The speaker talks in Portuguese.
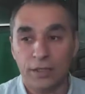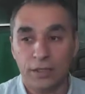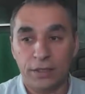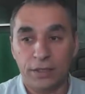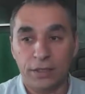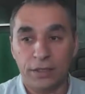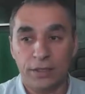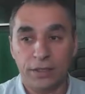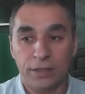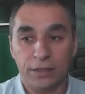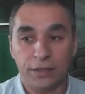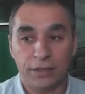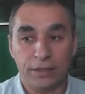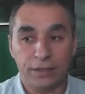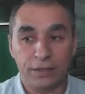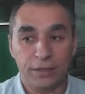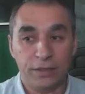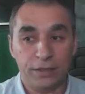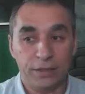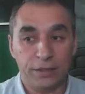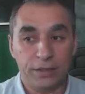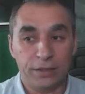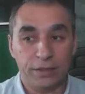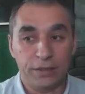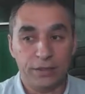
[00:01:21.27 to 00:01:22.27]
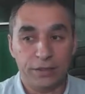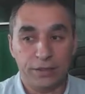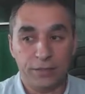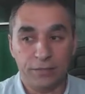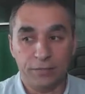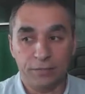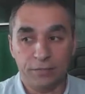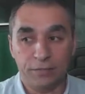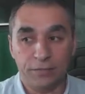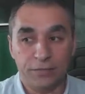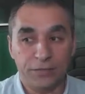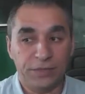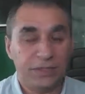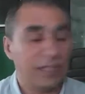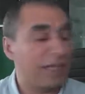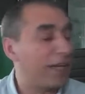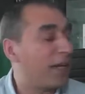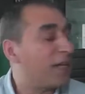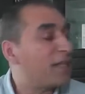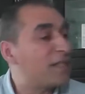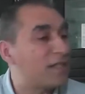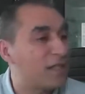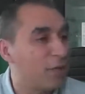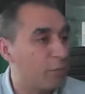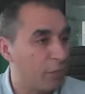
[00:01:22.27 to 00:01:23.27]
de, de, de,
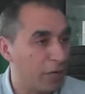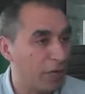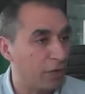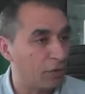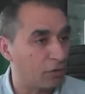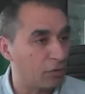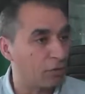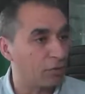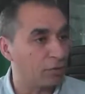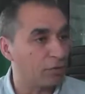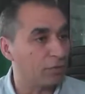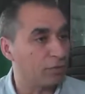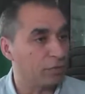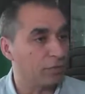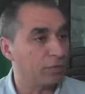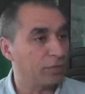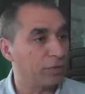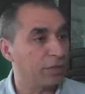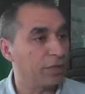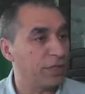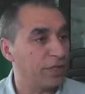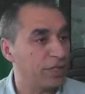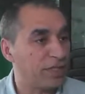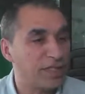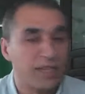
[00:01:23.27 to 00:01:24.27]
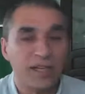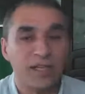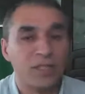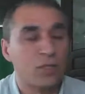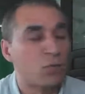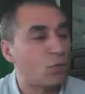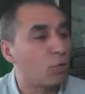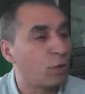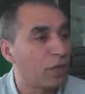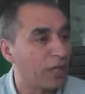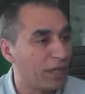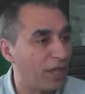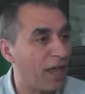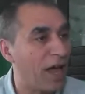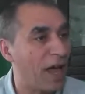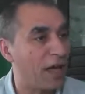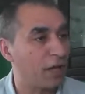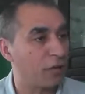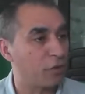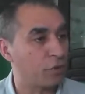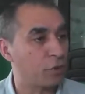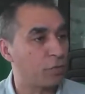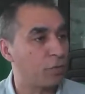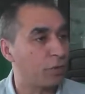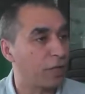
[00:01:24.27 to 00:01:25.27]
agradecimento e ser solidários,